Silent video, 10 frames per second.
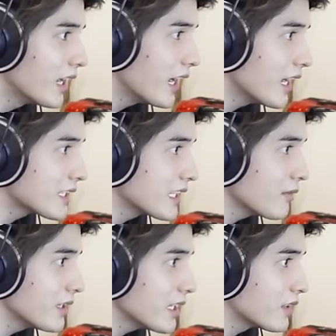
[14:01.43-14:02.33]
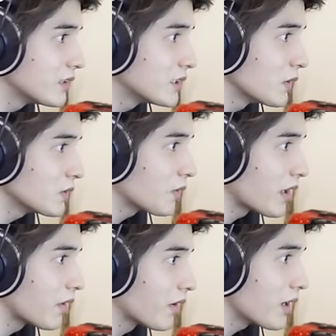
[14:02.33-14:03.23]
えちなみにクズ男
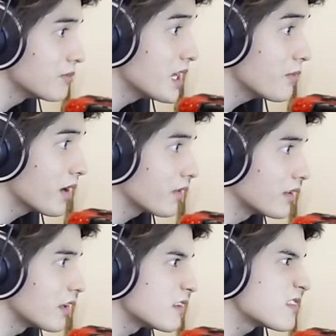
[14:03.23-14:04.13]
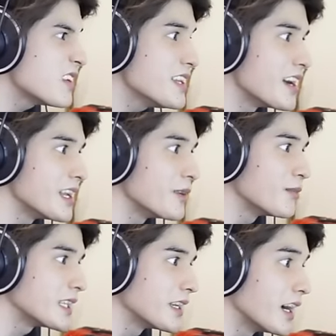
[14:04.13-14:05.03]
なのが見え目なので好きにはなり
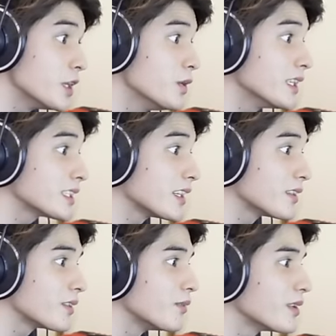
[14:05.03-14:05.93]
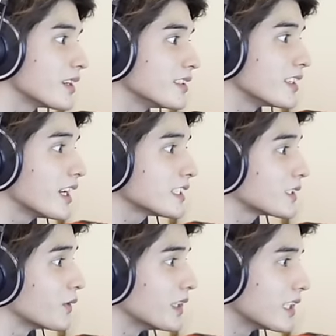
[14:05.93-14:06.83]
ませんが、優越感と虚無感が
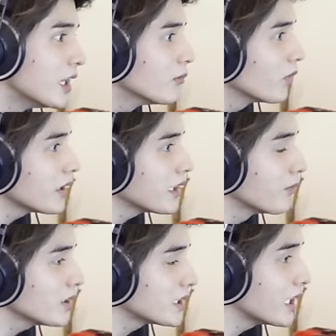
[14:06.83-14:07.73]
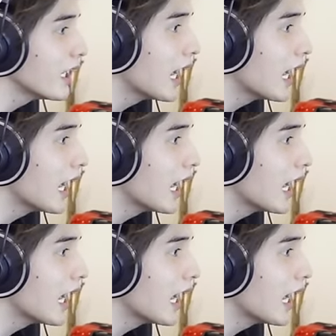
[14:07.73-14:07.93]
すごいです。ももし、